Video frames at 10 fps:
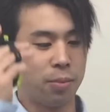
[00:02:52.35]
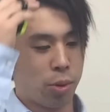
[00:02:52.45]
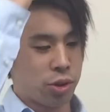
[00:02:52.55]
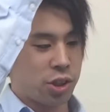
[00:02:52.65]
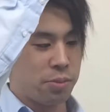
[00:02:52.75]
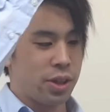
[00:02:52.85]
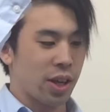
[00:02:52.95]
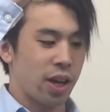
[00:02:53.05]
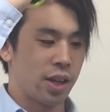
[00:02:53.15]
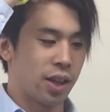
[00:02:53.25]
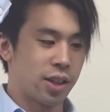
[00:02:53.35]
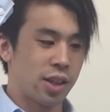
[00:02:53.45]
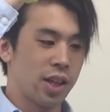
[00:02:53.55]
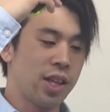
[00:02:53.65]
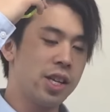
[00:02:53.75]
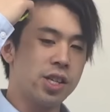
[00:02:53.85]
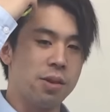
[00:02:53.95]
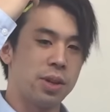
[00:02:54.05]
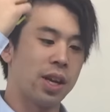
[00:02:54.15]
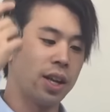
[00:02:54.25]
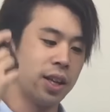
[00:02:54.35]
んか帽子みたいになってて DJ みた